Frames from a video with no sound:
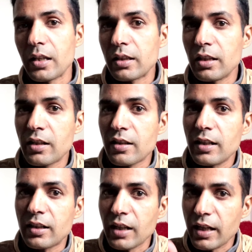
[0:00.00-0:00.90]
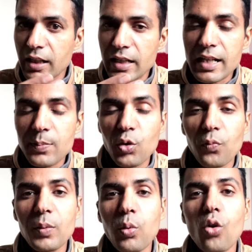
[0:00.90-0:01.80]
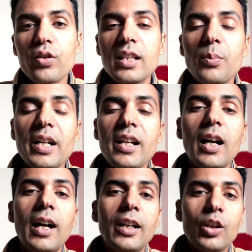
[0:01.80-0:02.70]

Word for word: यदि रिजल्ट यानी कि नेट प्रॉफिट बहुत ज्यादा बढ़ेगा